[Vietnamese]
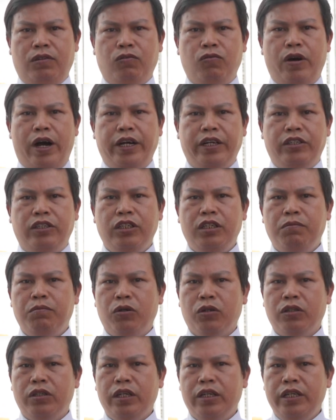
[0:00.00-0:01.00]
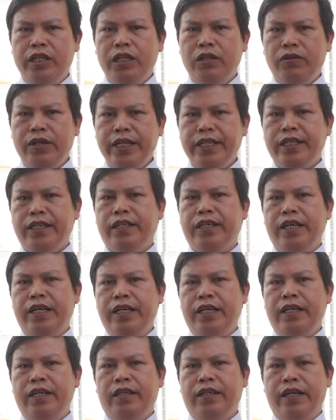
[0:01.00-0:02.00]
ngoại trừ một tình yêu ích
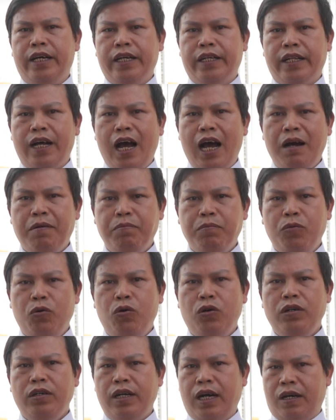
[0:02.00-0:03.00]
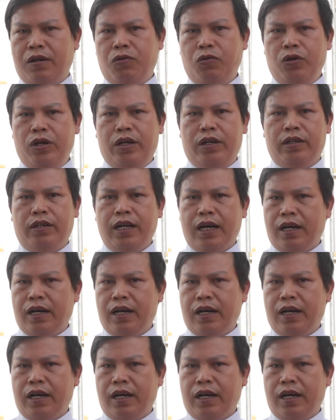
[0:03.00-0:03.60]
kỷ đầy tham muốn đặc quyền,